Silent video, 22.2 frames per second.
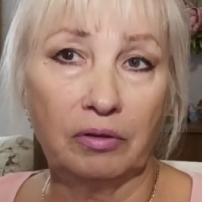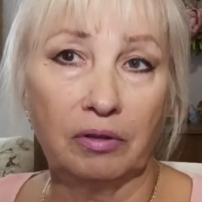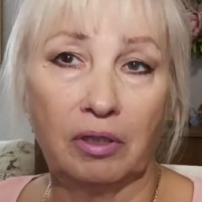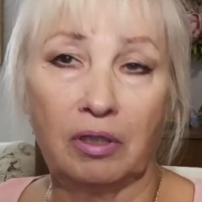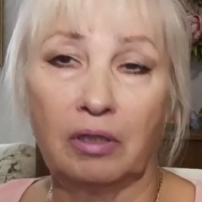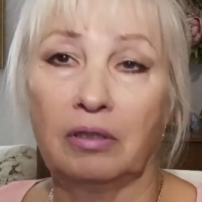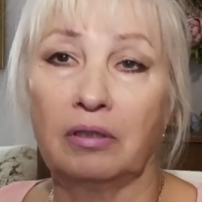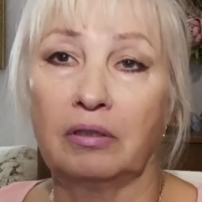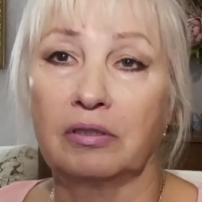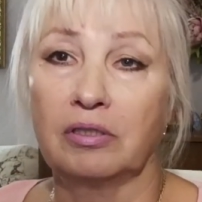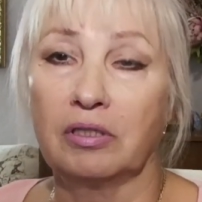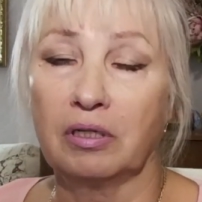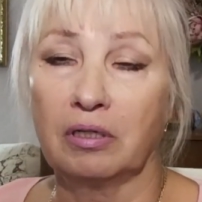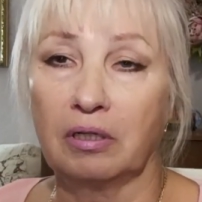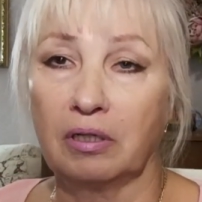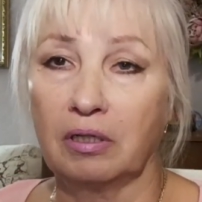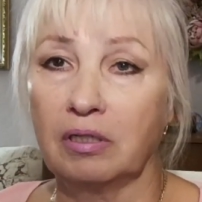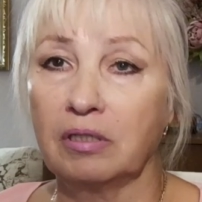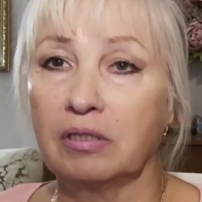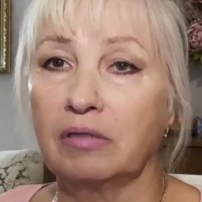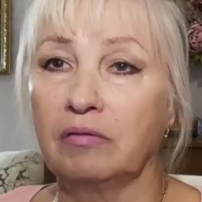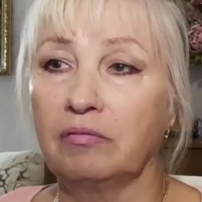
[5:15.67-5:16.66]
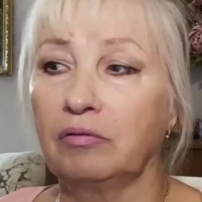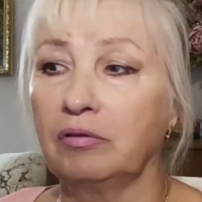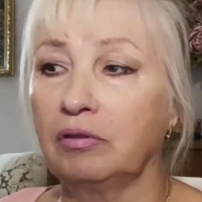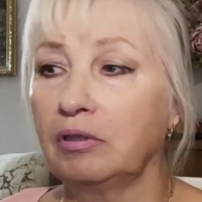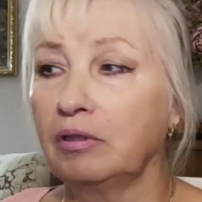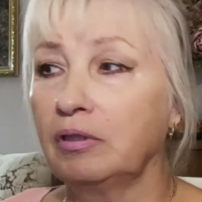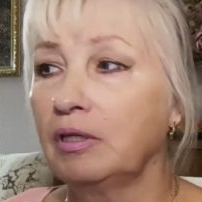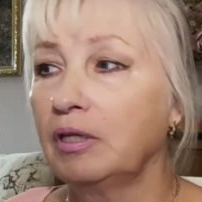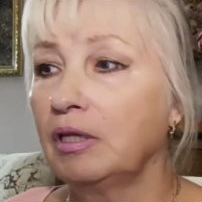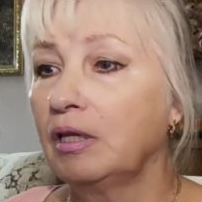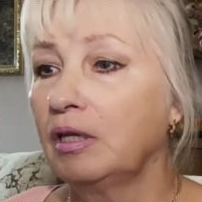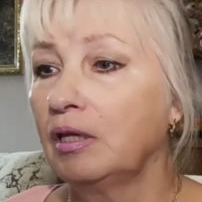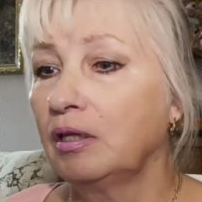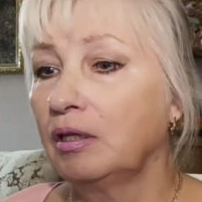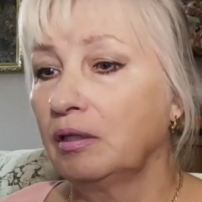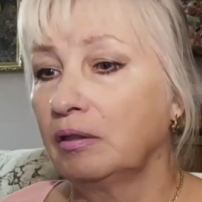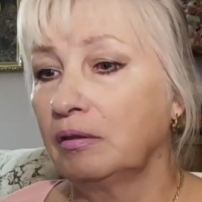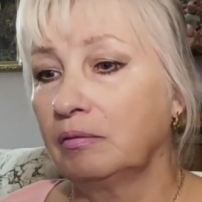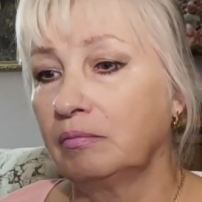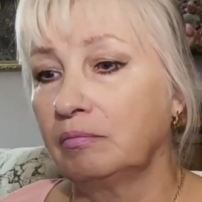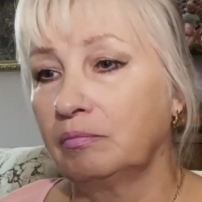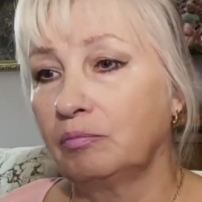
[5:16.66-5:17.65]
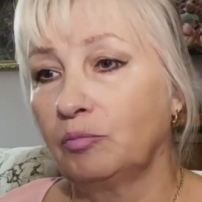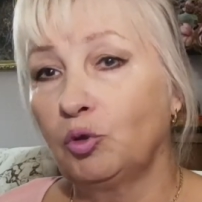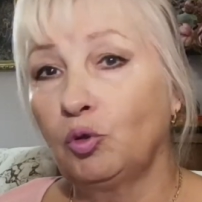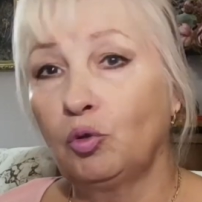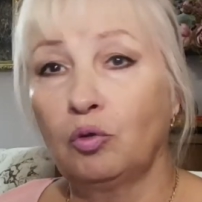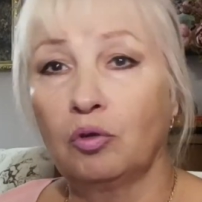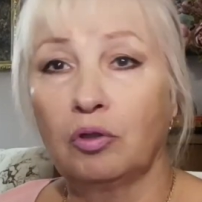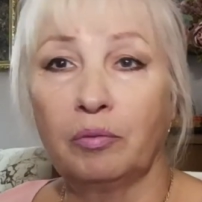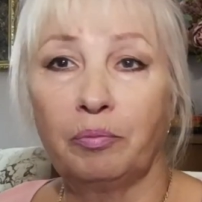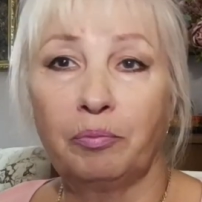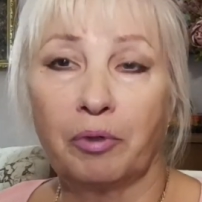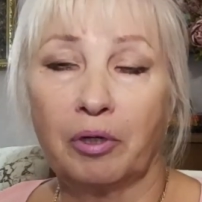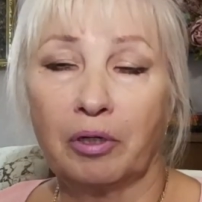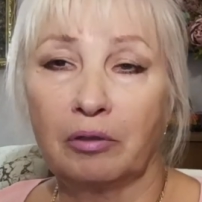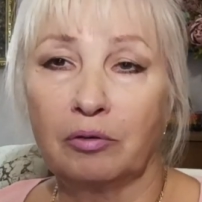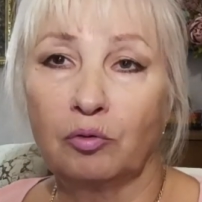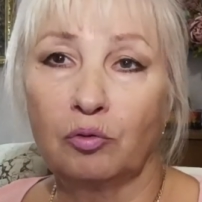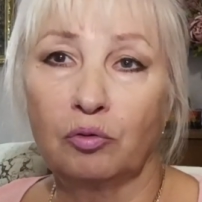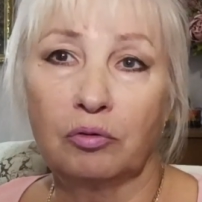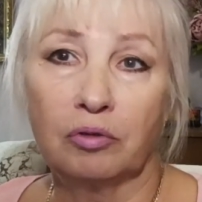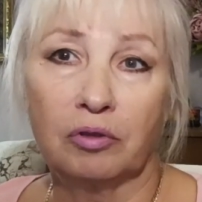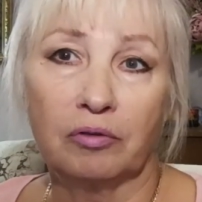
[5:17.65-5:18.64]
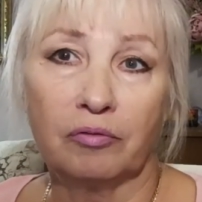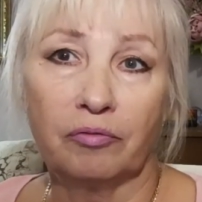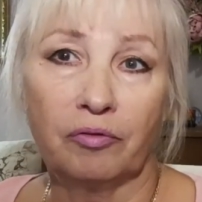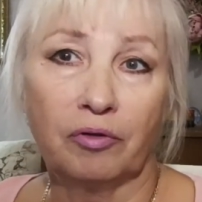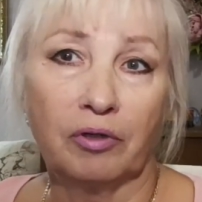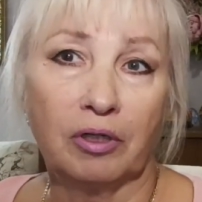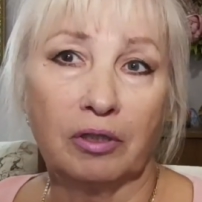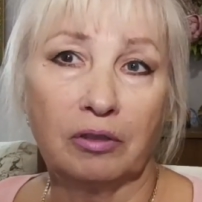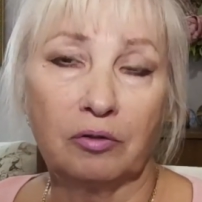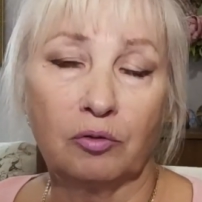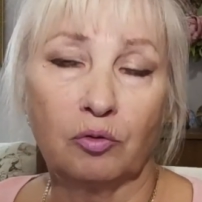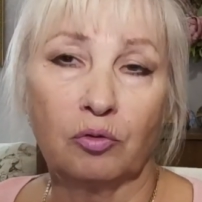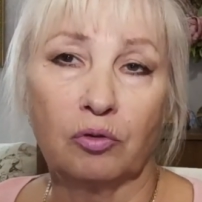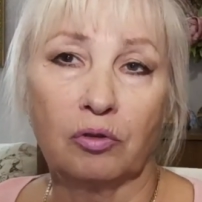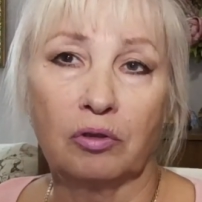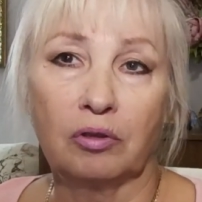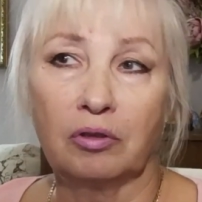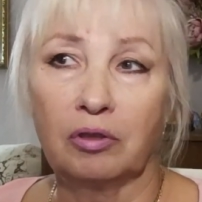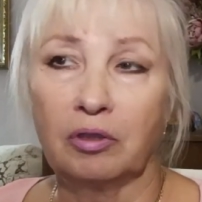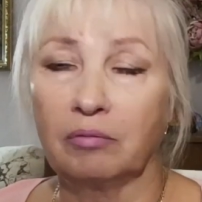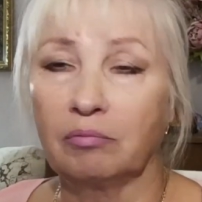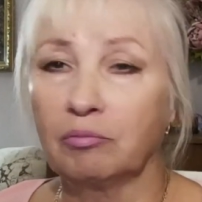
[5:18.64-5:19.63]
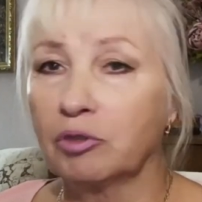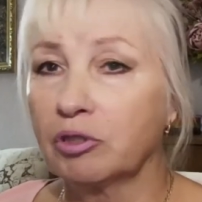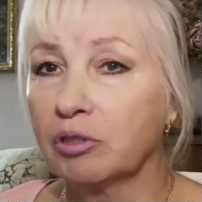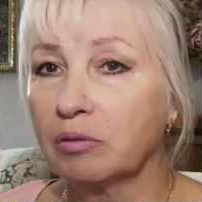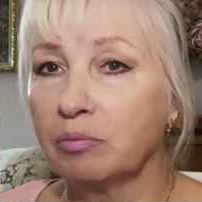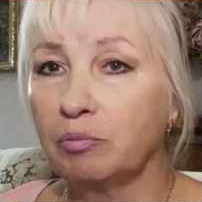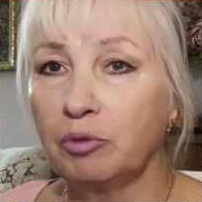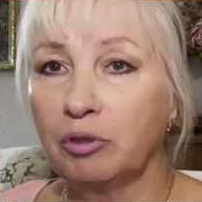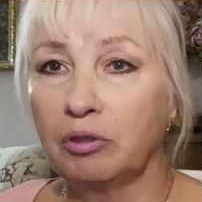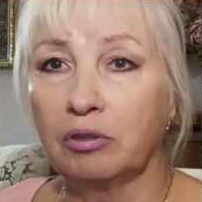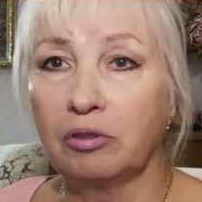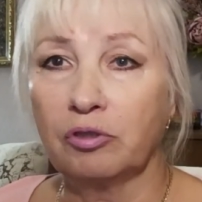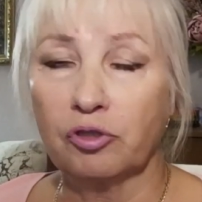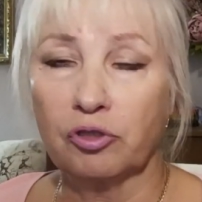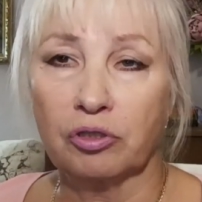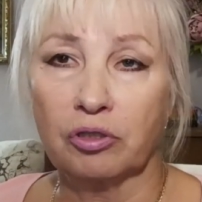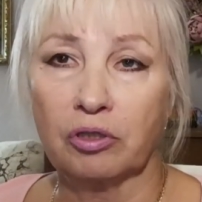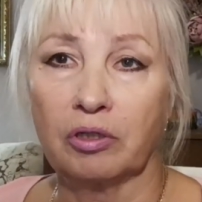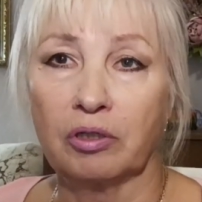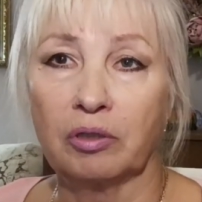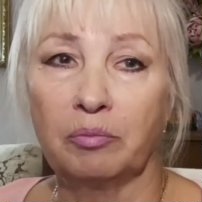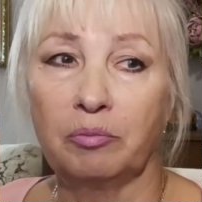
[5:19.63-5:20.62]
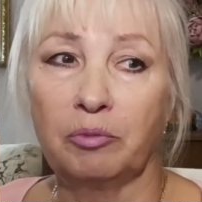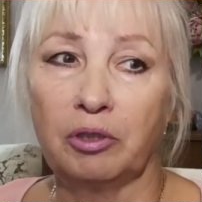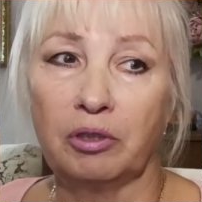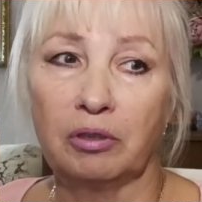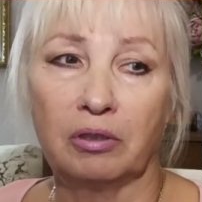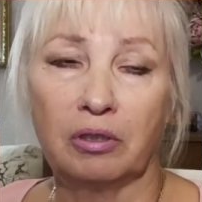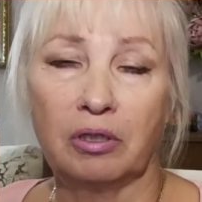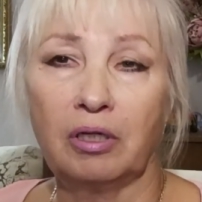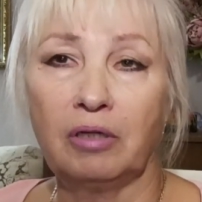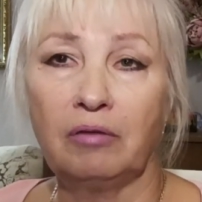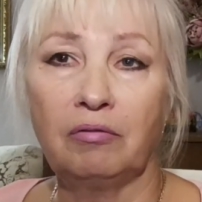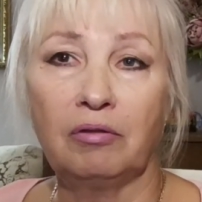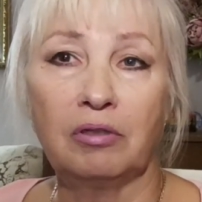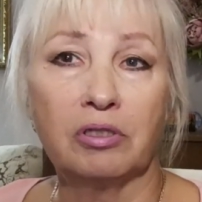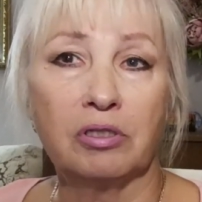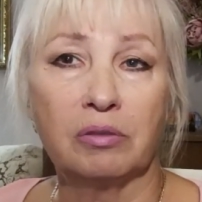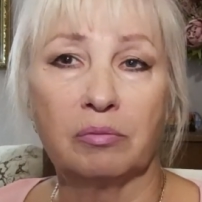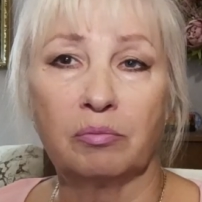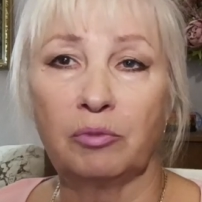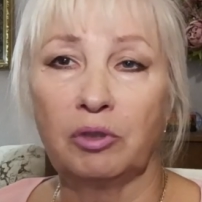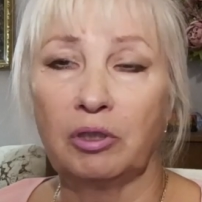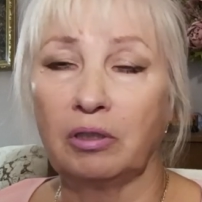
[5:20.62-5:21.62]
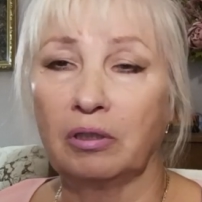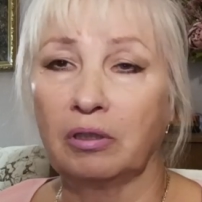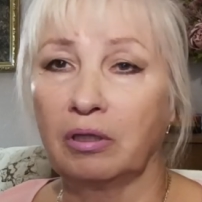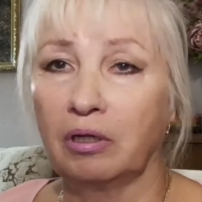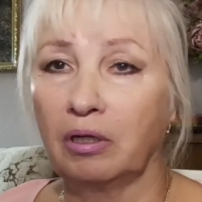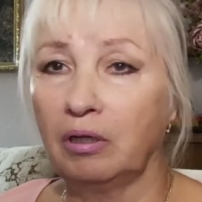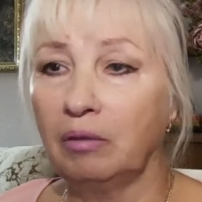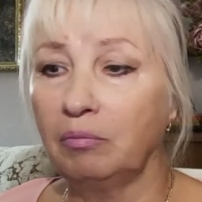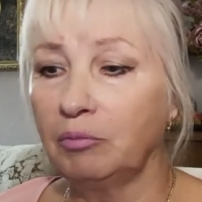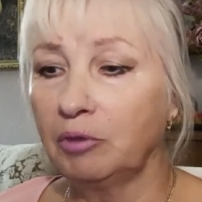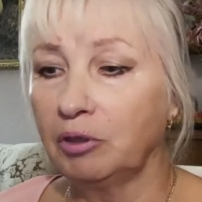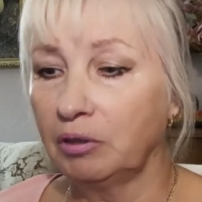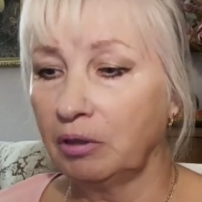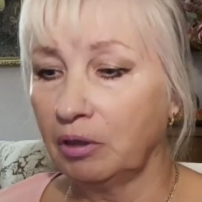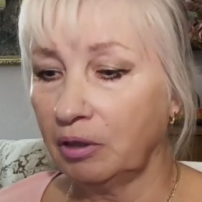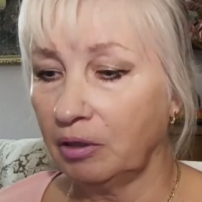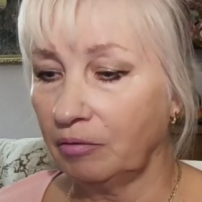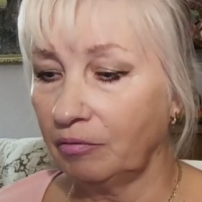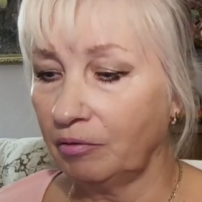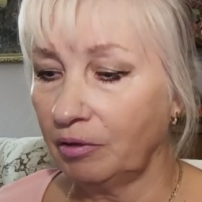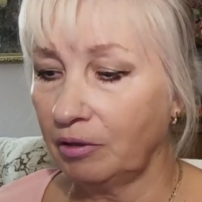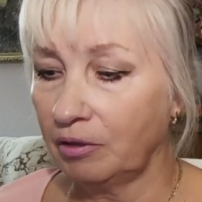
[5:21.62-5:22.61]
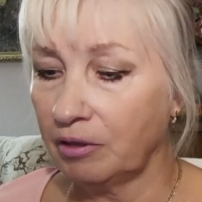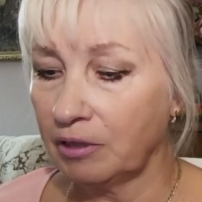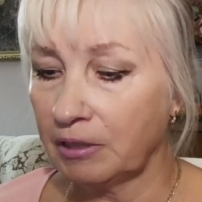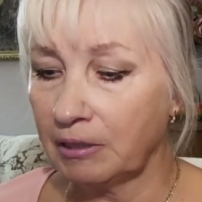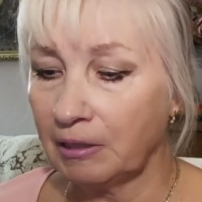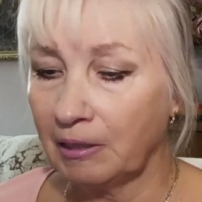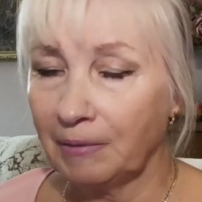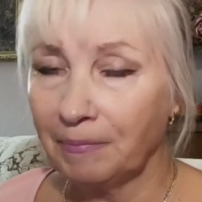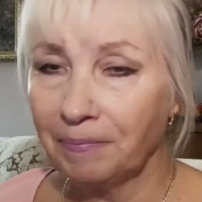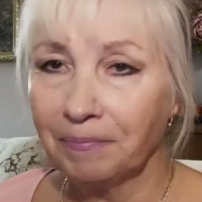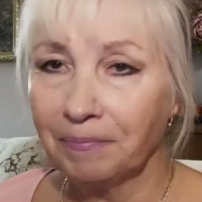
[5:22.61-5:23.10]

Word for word: Я заказывала много продуктов, которые там косметических мне нравились. Мне и кремы нравились.